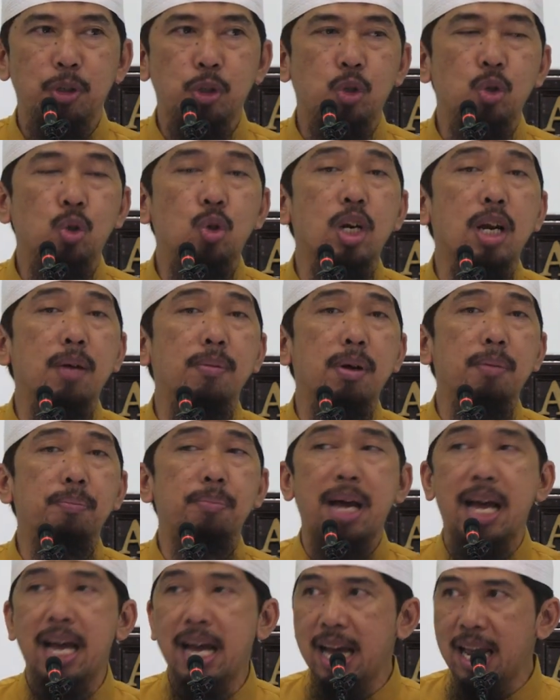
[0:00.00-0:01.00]
Mencukur
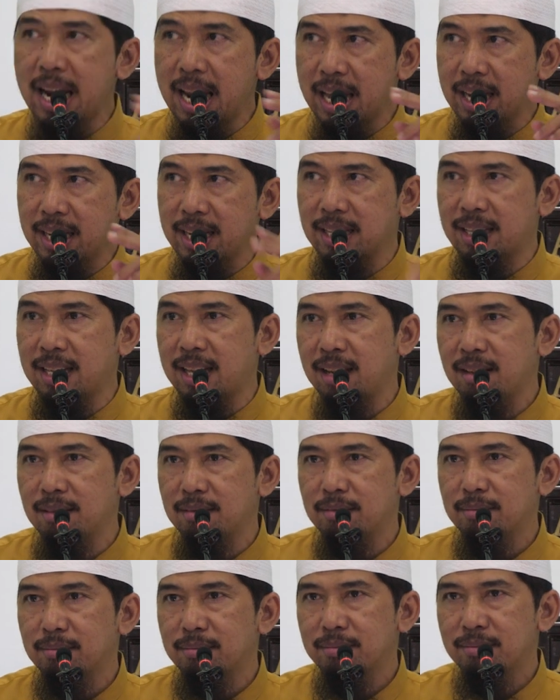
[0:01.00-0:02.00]
apa? Pahala kita.
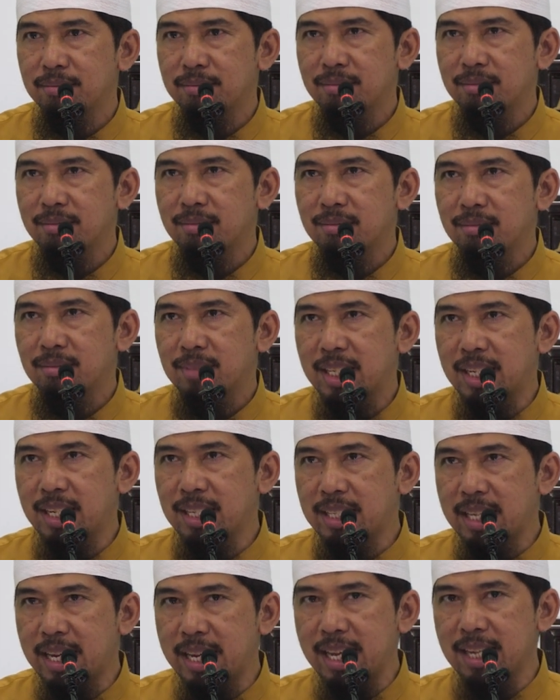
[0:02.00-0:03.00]

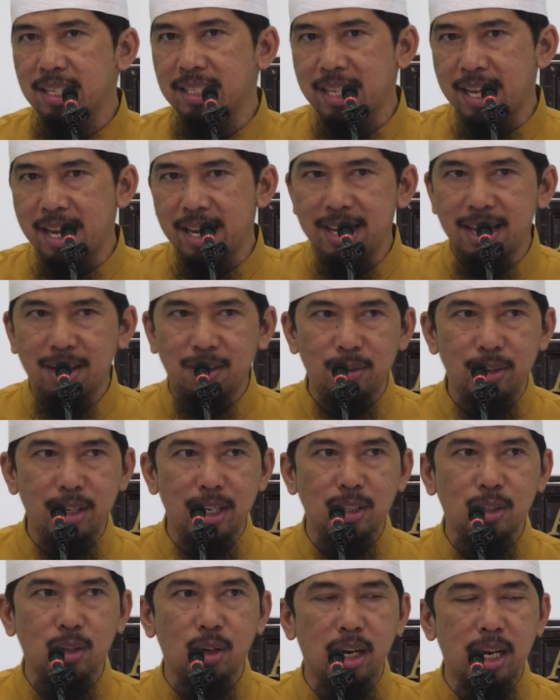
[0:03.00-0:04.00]
Jadi
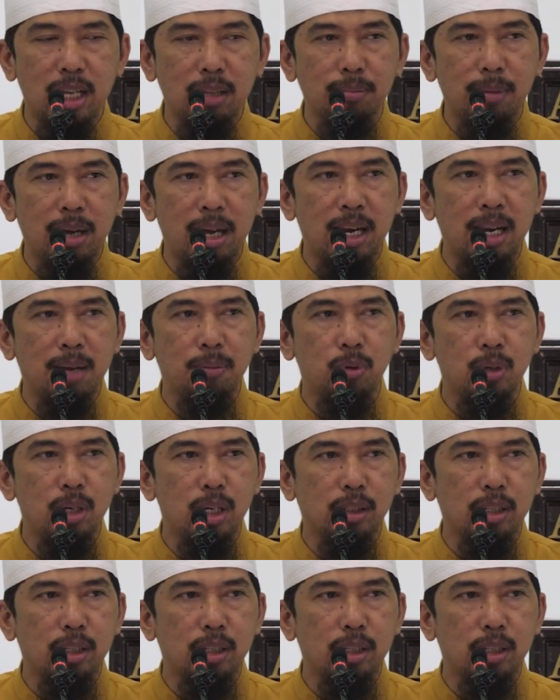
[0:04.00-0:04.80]
sayang-sayang udah sholat malam,